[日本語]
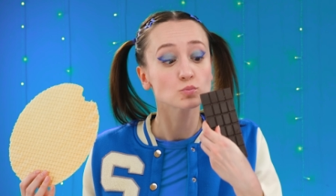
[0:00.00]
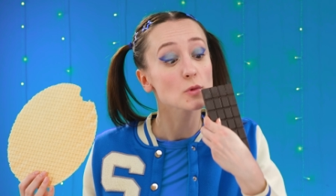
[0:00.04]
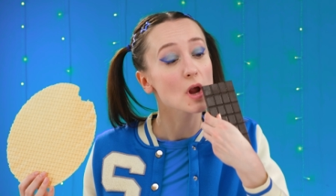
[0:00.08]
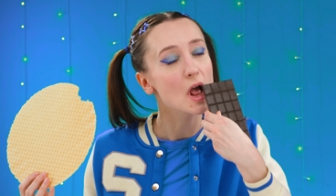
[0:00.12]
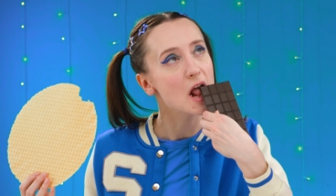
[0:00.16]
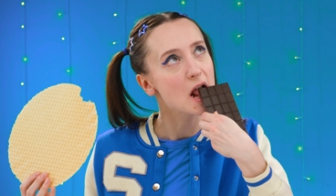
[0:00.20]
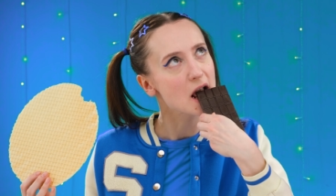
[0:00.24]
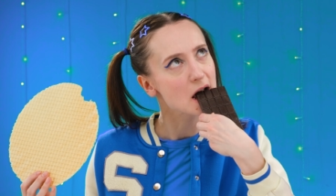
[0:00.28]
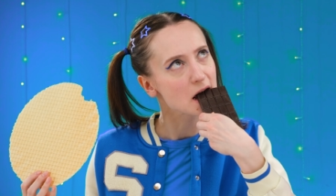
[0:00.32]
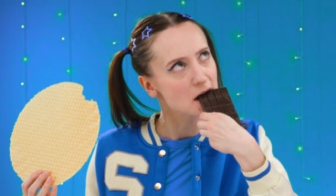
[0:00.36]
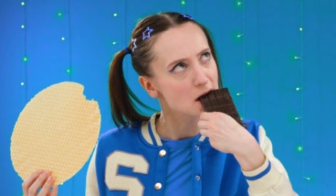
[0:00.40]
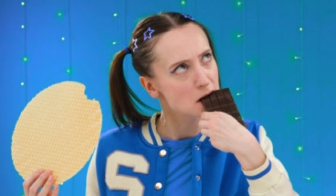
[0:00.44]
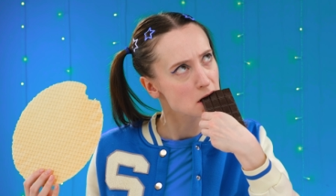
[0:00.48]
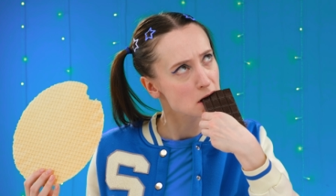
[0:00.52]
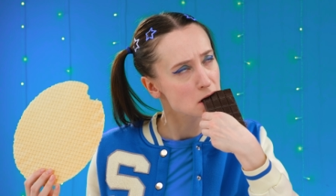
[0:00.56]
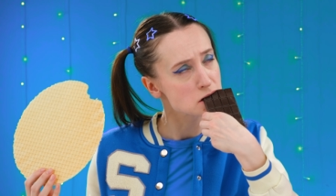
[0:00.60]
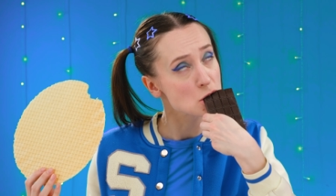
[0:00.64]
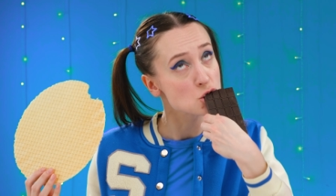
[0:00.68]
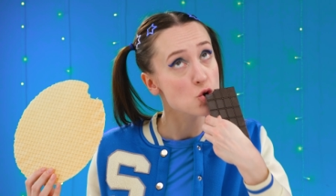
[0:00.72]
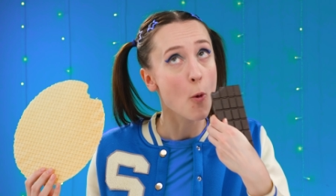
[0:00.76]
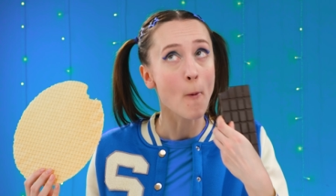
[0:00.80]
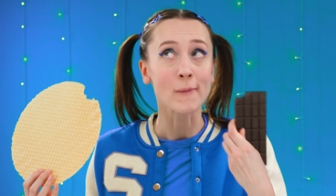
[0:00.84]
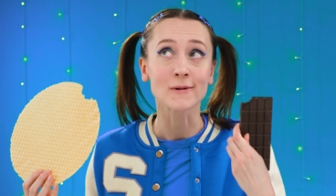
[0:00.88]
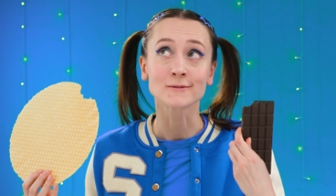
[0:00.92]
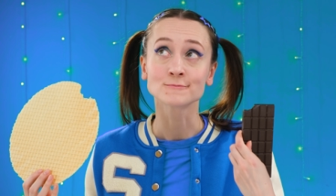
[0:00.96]
バッフルと
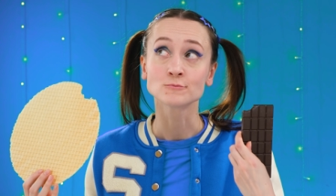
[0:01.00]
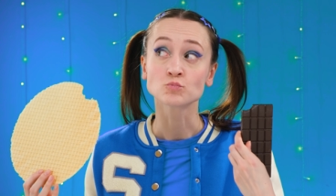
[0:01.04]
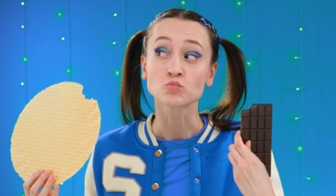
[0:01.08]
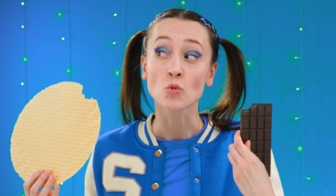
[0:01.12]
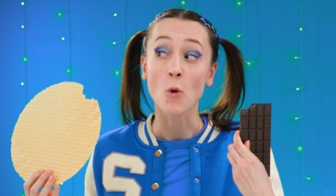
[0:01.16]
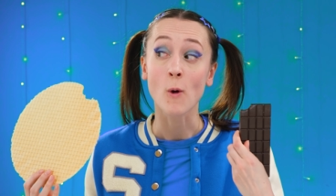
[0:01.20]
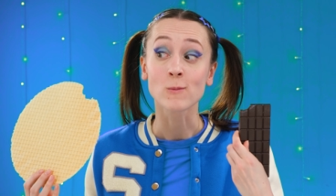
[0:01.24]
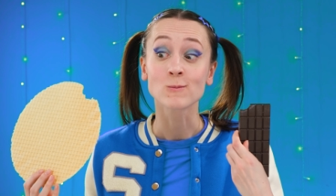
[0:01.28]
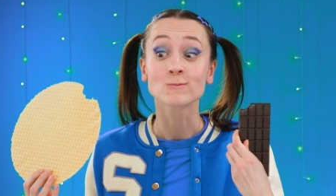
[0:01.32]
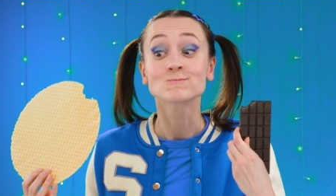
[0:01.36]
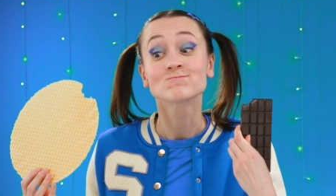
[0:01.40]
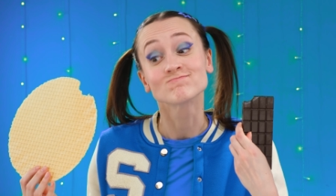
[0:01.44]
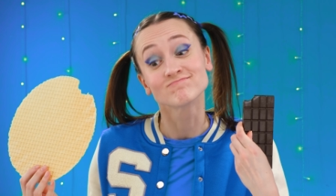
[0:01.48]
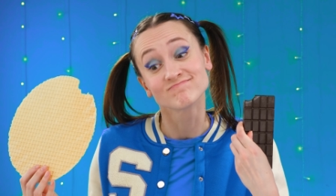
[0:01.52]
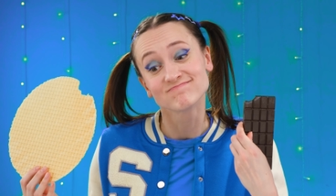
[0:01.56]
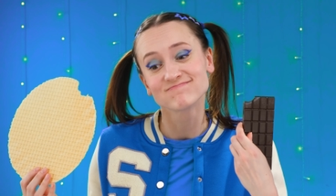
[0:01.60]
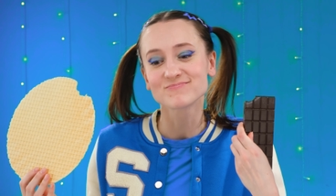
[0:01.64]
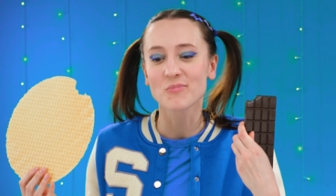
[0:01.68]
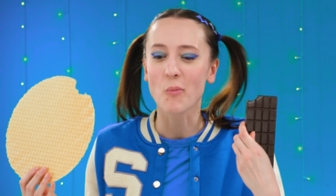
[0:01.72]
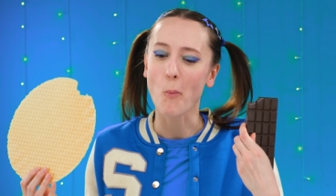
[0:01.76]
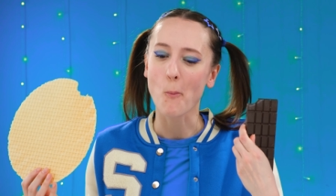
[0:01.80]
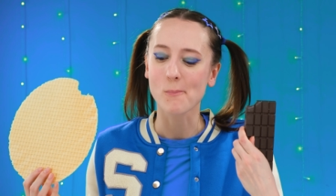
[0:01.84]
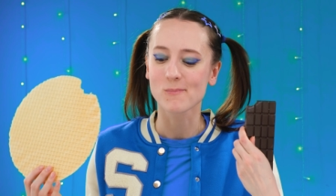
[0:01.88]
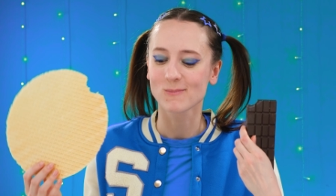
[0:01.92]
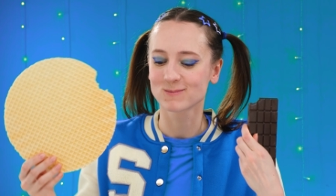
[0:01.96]
チョコの組み合わせは
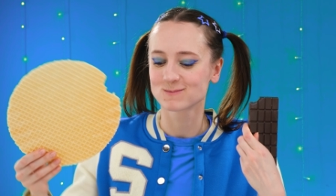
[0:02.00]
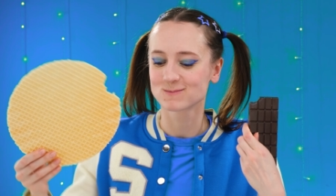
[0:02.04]
最